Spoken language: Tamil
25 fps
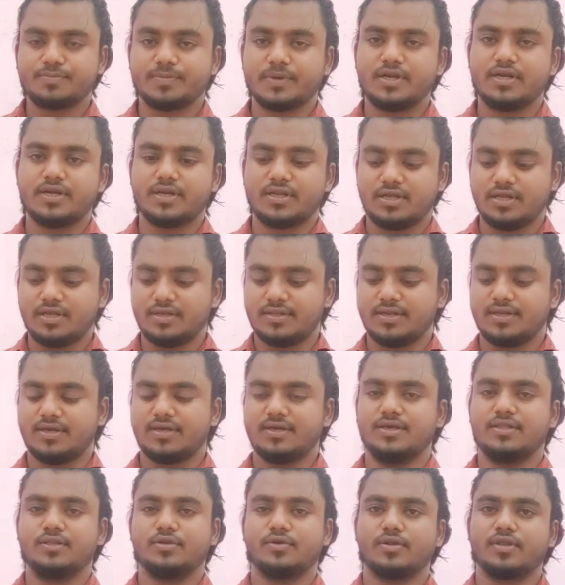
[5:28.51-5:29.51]
பண்ணிவிட்டு நான்
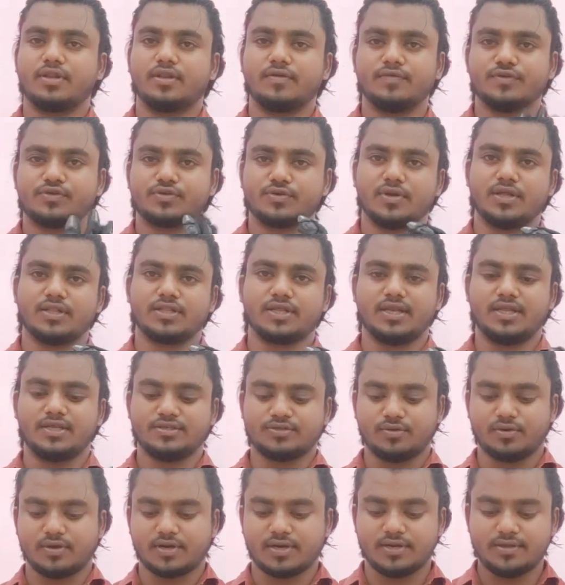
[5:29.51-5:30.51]
இதோட ரிவ்யூஸ்க்கு நான் தனியாக
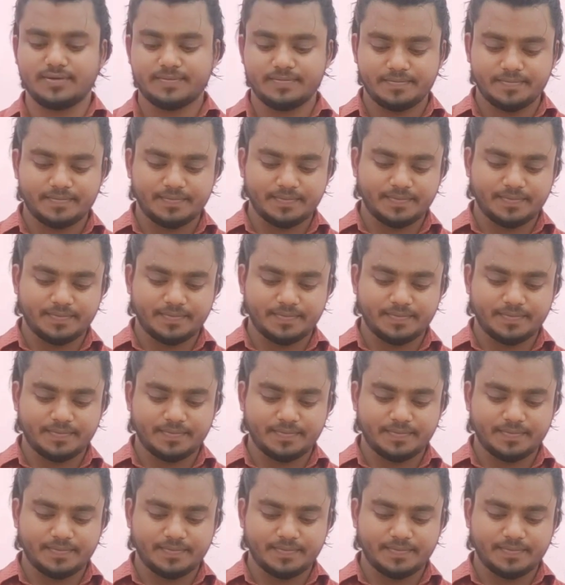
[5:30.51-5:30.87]
சொல்கிறேன்